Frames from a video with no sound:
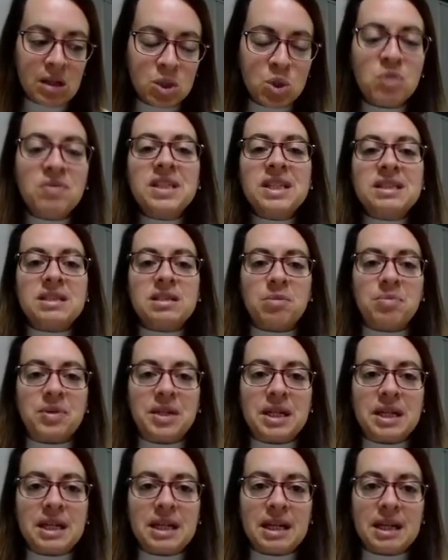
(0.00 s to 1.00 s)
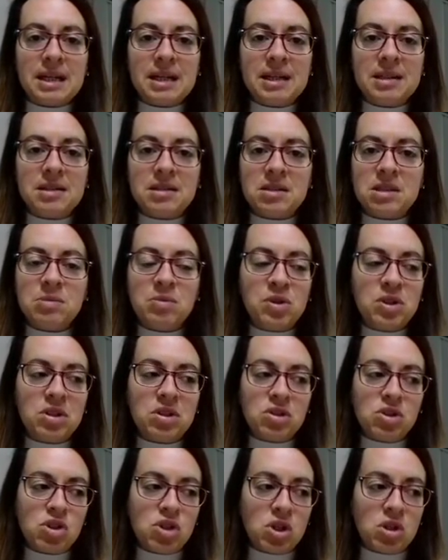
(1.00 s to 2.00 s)
Dovete sapere che nei testimoni
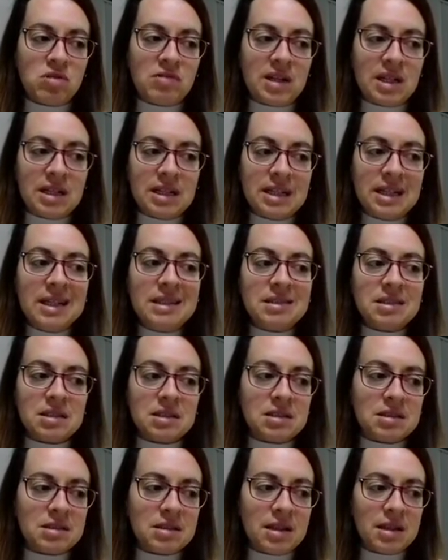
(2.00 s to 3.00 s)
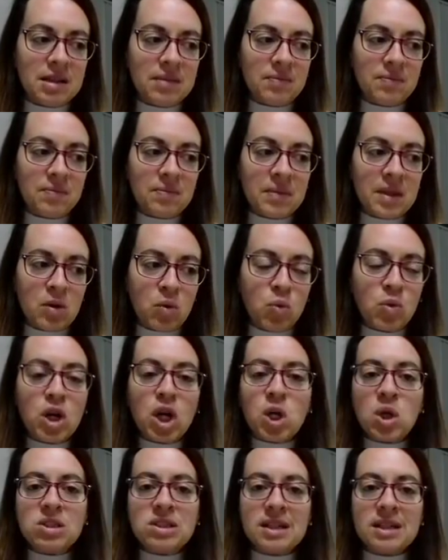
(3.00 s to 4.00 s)
di Geova esiste
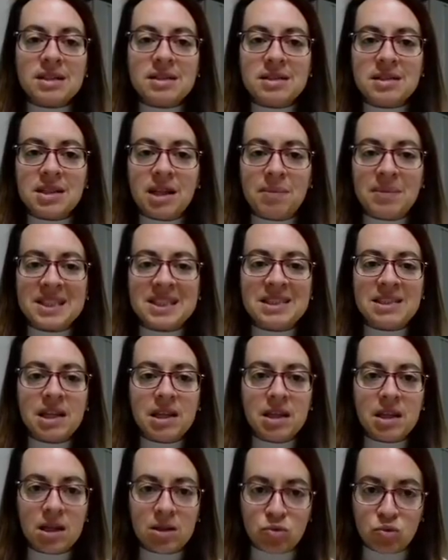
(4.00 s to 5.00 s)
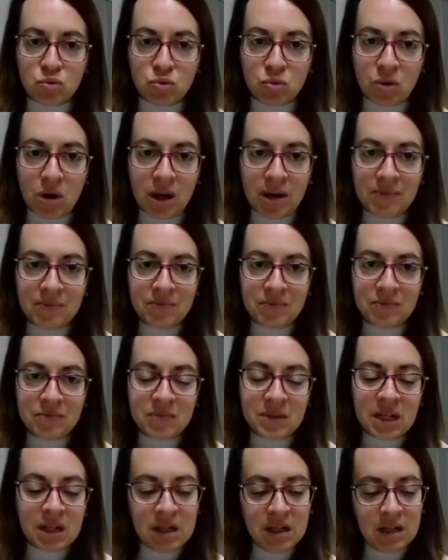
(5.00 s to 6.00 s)
una cosa che si chiama segnatura.
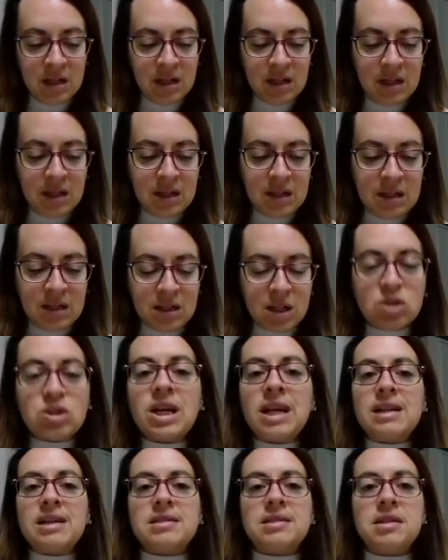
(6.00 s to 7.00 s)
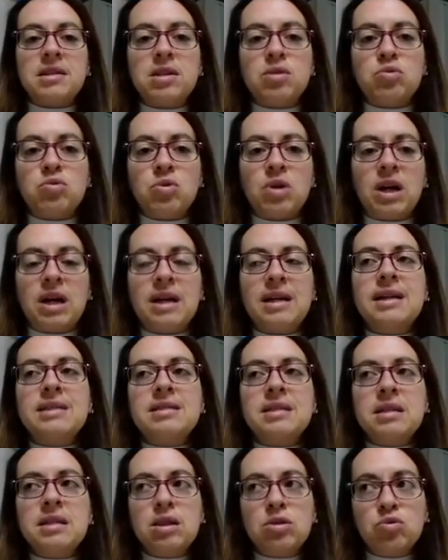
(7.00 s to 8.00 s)
Cos'è la segnatura? La
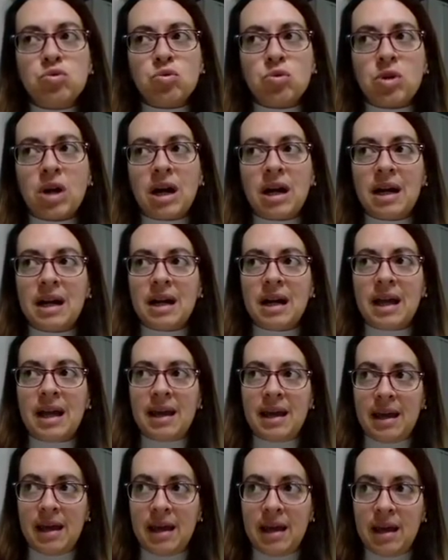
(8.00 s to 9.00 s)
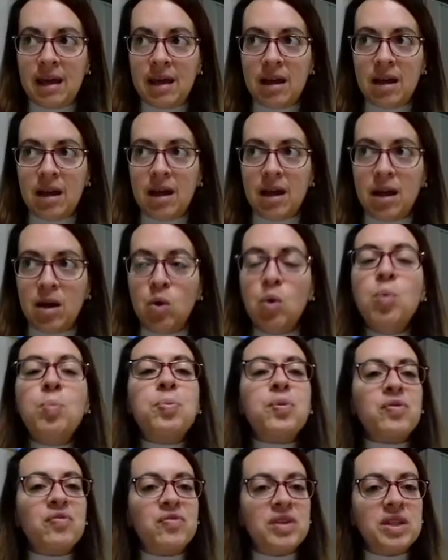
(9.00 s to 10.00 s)
segnatura è eh, un
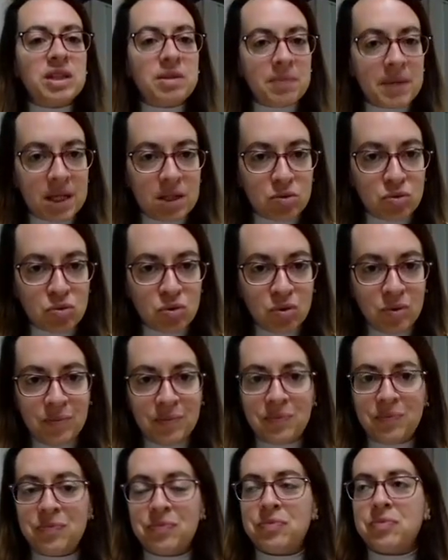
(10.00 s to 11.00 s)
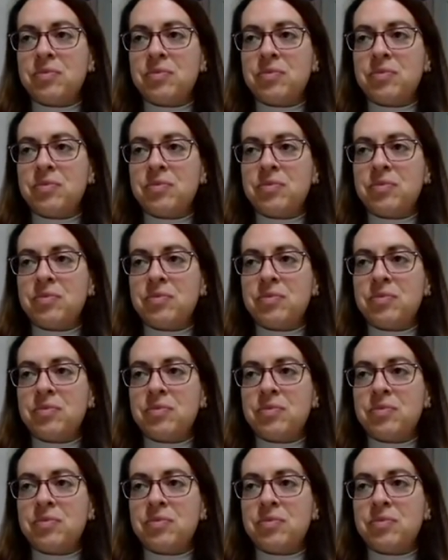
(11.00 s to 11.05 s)
provvedimento